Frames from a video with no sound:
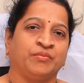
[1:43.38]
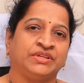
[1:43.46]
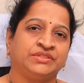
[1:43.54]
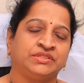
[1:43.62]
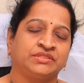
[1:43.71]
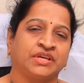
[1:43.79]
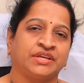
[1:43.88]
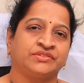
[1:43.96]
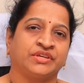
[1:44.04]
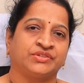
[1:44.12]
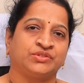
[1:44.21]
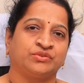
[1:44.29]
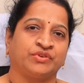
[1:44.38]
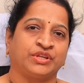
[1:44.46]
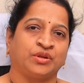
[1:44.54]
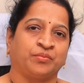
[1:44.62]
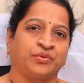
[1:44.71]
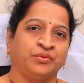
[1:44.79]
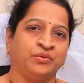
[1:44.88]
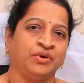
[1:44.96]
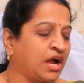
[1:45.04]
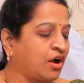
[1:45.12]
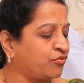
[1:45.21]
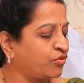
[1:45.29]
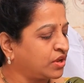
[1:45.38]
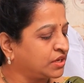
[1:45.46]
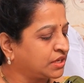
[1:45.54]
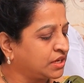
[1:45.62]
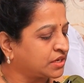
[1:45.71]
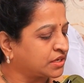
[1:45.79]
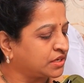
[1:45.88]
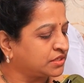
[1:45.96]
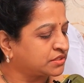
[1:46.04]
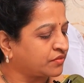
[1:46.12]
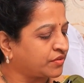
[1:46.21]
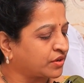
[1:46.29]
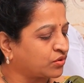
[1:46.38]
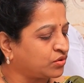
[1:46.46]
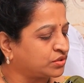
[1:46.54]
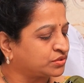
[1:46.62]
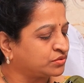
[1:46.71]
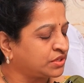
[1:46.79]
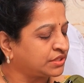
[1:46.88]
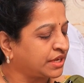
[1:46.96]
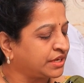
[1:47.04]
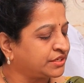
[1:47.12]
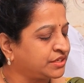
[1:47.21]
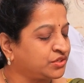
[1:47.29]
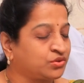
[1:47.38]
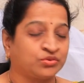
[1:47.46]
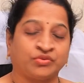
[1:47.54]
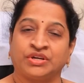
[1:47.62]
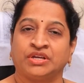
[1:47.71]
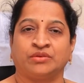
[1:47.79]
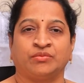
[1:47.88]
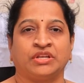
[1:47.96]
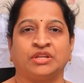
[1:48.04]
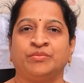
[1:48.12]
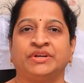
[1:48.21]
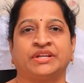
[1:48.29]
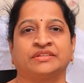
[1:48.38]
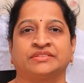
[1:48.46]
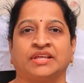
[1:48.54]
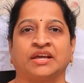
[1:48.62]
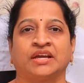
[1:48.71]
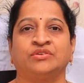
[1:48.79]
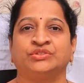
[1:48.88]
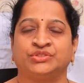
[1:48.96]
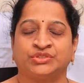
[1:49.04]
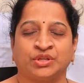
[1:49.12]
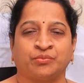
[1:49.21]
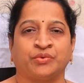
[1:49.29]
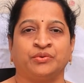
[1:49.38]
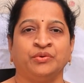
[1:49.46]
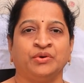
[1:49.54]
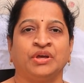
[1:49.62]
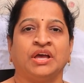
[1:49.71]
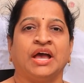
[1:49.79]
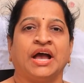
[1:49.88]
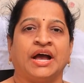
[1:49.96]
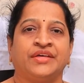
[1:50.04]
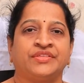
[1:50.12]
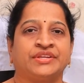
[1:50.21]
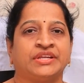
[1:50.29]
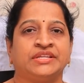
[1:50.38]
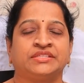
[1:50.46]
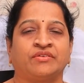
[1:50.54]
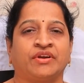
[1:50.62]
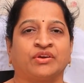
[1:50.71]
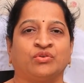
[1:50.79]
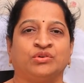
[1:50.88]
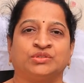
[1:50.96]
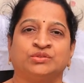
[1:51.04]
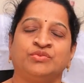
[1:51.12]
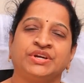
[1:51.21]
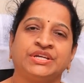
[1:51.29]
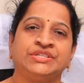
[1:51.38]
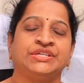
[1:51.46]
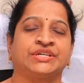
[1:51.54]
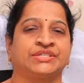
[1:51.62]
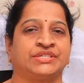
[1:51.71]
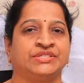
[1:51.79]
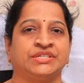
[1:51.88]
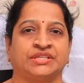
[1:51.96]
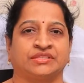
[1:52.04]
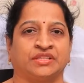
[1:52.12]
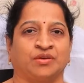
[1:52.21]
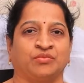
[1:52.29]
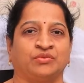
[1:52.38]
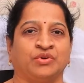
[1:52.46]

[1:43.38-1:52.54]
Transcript: మంచి సైజ్ అచీవ్ అయినప్పుడు ఆ ఫాలికల్ రిలీజ్ అవ్వడం కోసం అది ఎయిటీన్ టు ట్వంటీ మిల్లీమీటర్స్ దాకా వచ్చినప్పుడు అది రిలీజ్ అవ్వడం కోసం ఒక ఇంజెక్షన్ చేస్తాం